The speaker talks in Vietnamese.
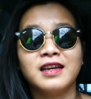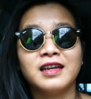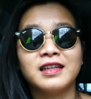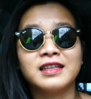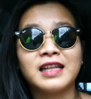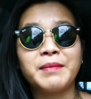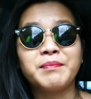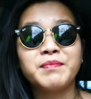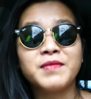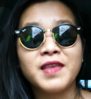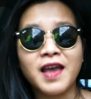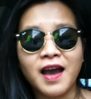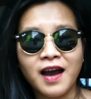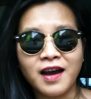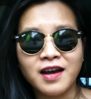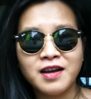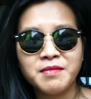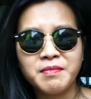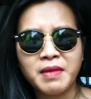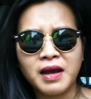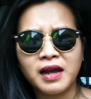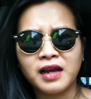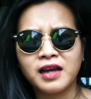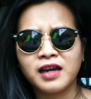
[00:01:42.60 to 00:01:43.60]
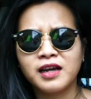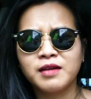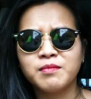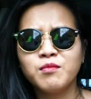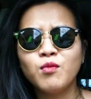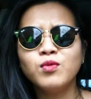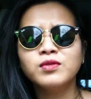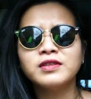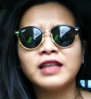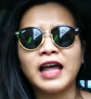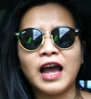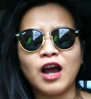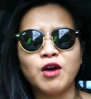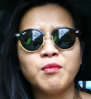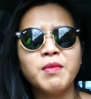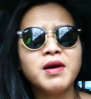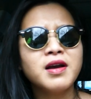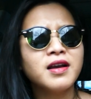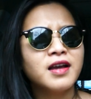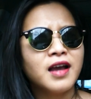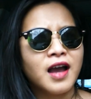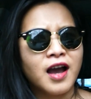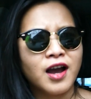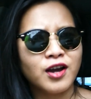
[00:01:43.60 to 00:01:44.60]
thăm vợ, mà muốn tạo
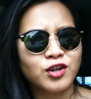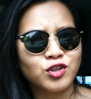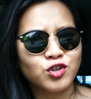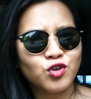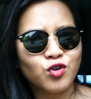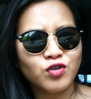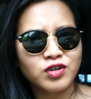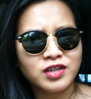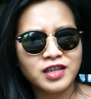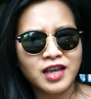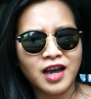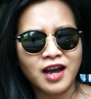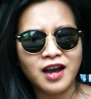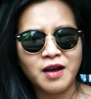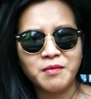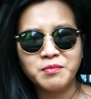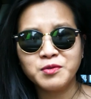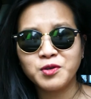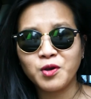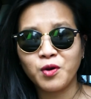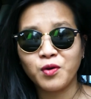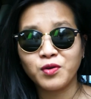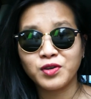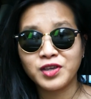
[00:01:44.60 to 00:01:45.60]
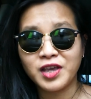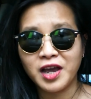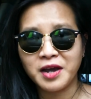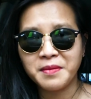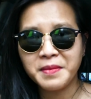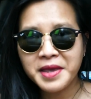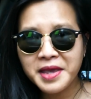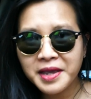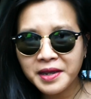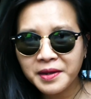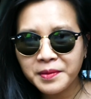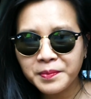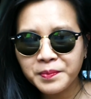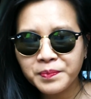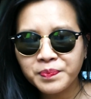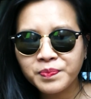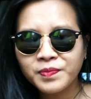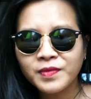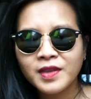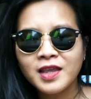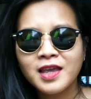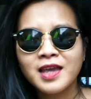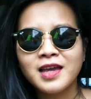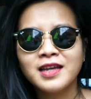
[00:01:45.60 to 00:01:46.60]
bất ngờ cho con vợ, không cho con vợ biết.
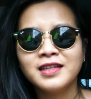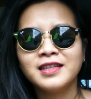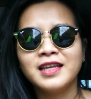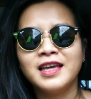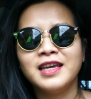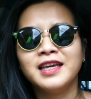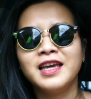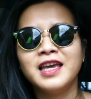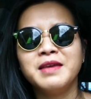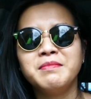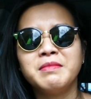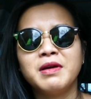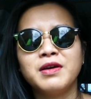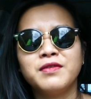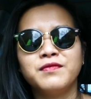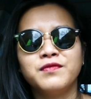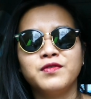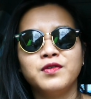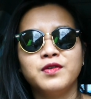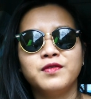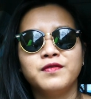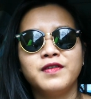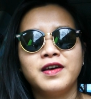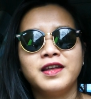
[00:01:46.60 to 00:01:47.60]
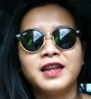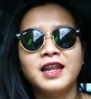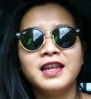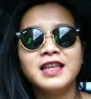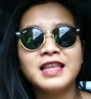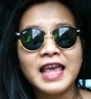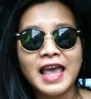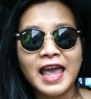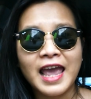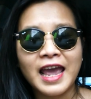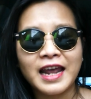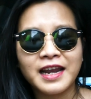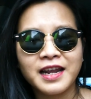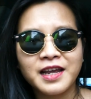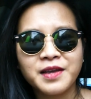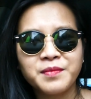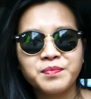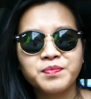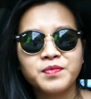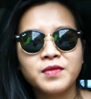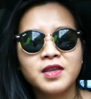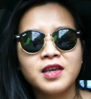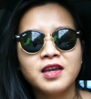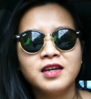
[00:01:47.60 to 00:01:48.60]
Thì khi mà vừa về đến nhà đó
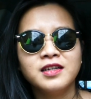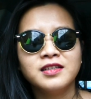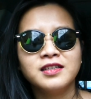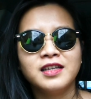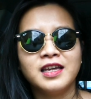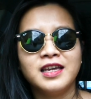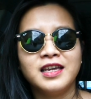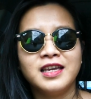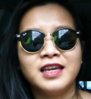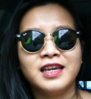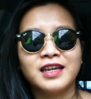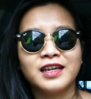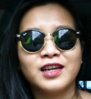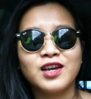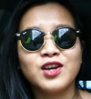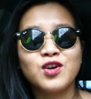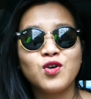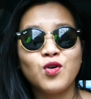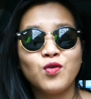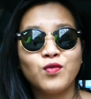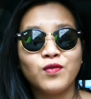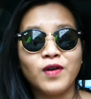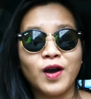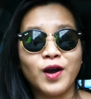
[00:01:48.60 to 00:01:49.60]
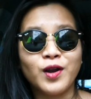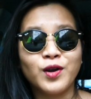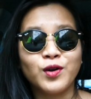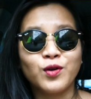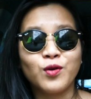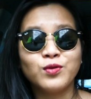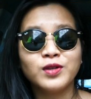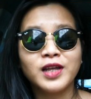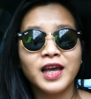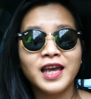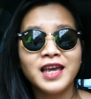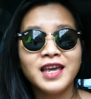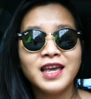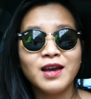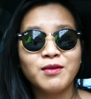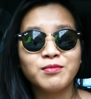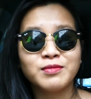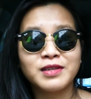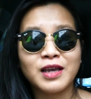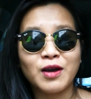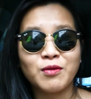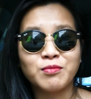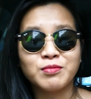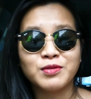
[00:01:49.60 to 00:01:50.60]
thì cái cô vợ này cũng thấy
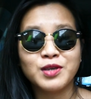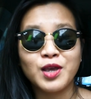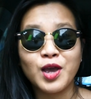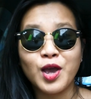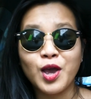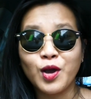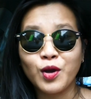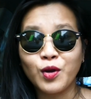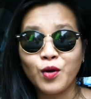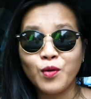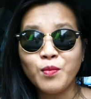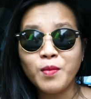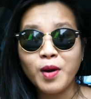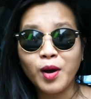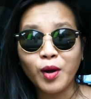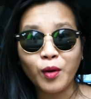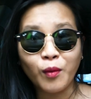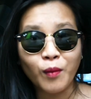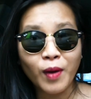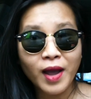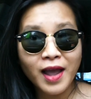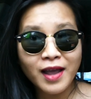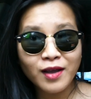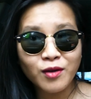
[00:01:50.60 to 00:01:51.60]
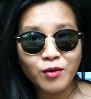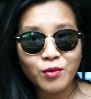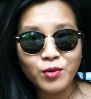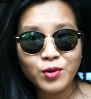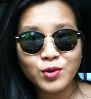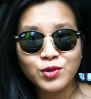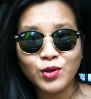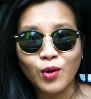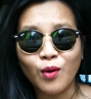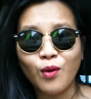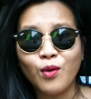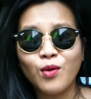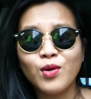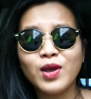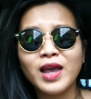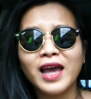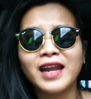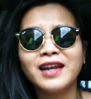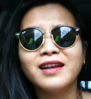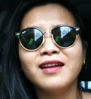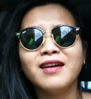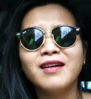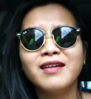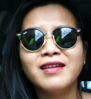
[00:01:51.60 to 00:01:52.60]
ông chồng về, cũng mừng quá, của nói trời ơi
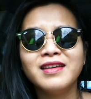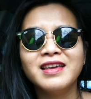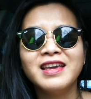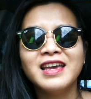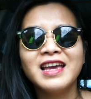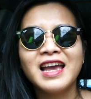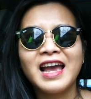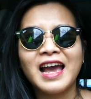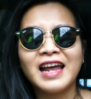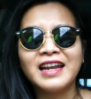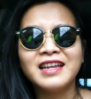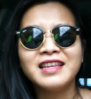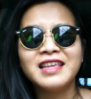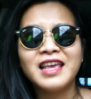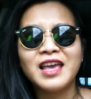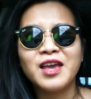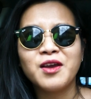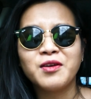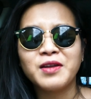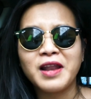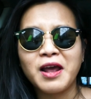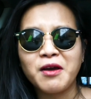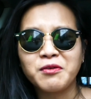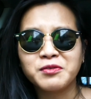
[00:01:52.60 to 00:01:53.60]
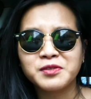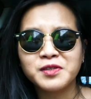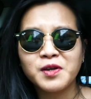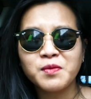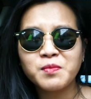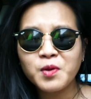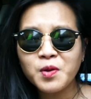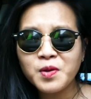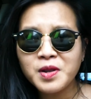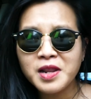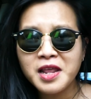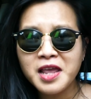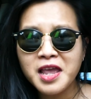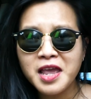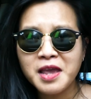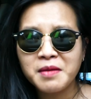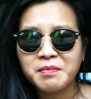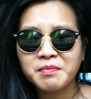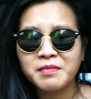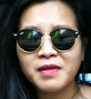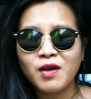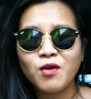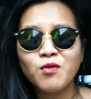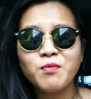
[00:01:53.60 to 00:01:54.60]
anh ơi, anh về nào xong nói để
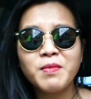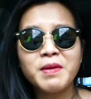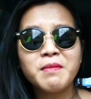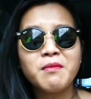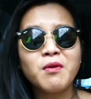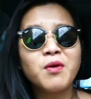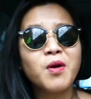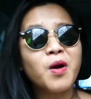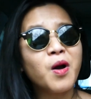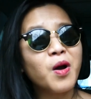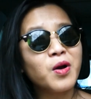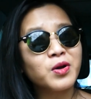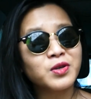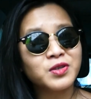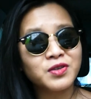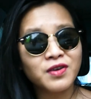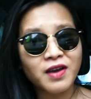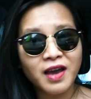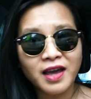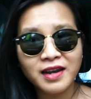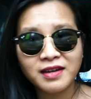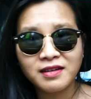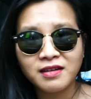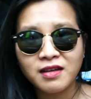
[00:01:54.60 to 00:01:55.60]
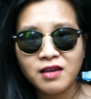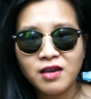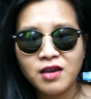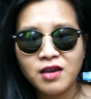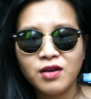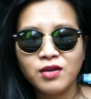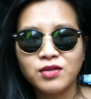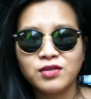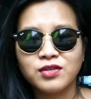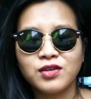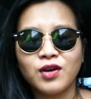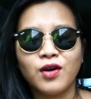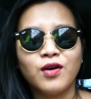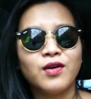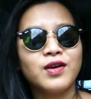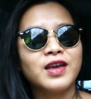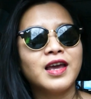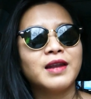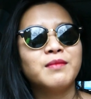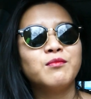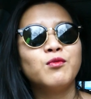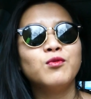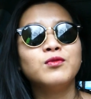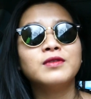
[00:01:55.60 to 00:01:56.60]
em nấu cái món ngon cho anh. Trời ơi,
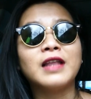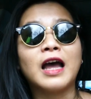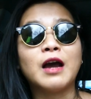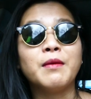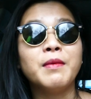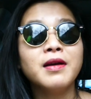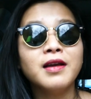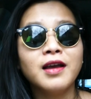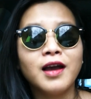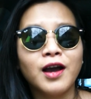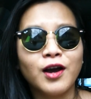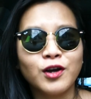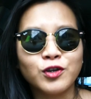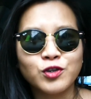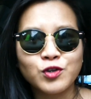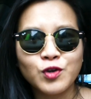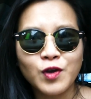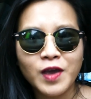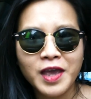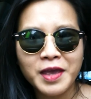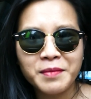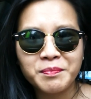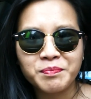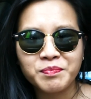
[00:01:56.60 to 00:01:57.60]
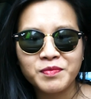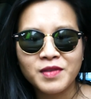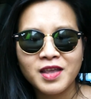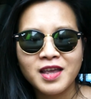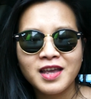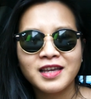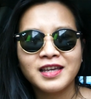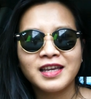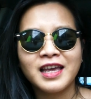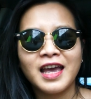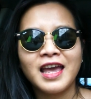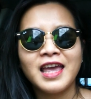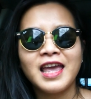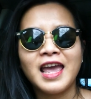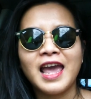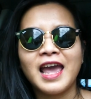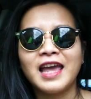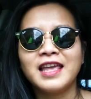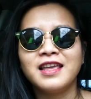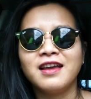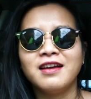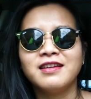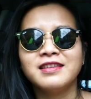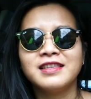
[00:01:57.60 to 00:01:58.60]
anh muốn tạo bất ngờ cho em. Cái
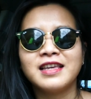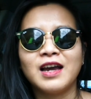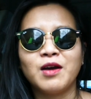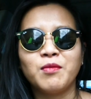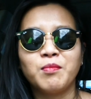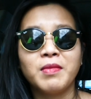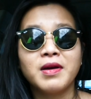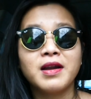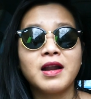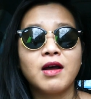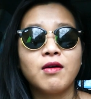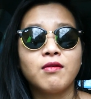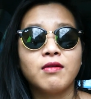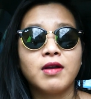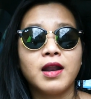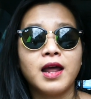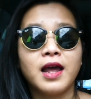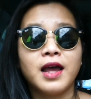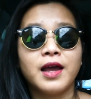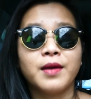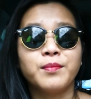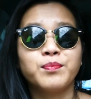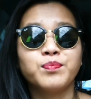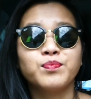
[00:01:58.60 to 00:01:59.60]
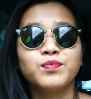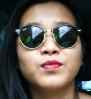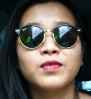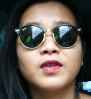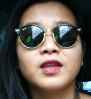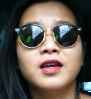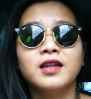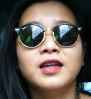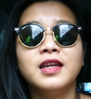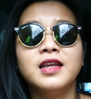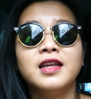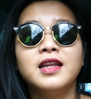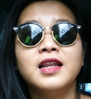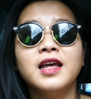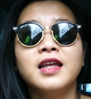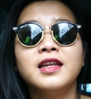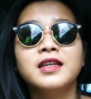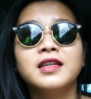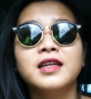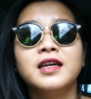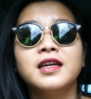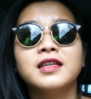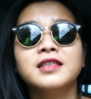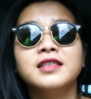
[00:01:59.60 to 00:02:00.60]
hai vợ chồng bắt đầu là đi
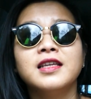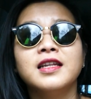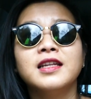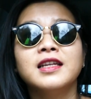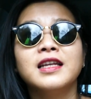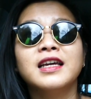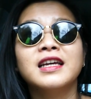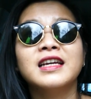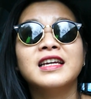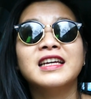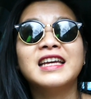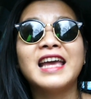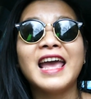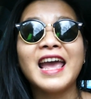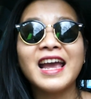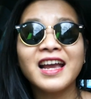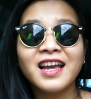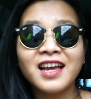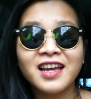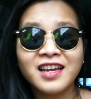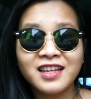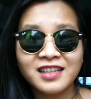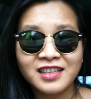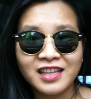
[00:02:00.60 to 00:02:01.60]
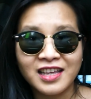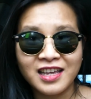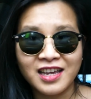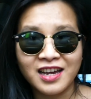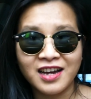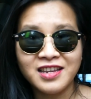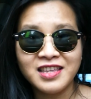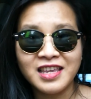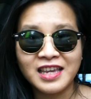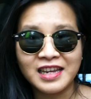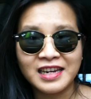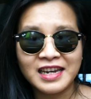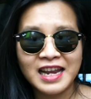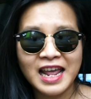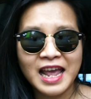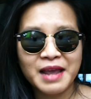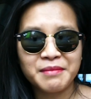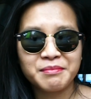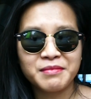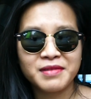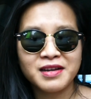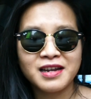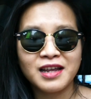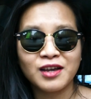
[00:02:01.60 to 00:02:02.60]
lên trên gác á, thì ở Việt
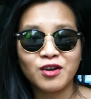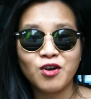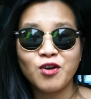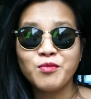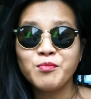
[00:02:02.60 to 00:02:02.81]
Nam á, là có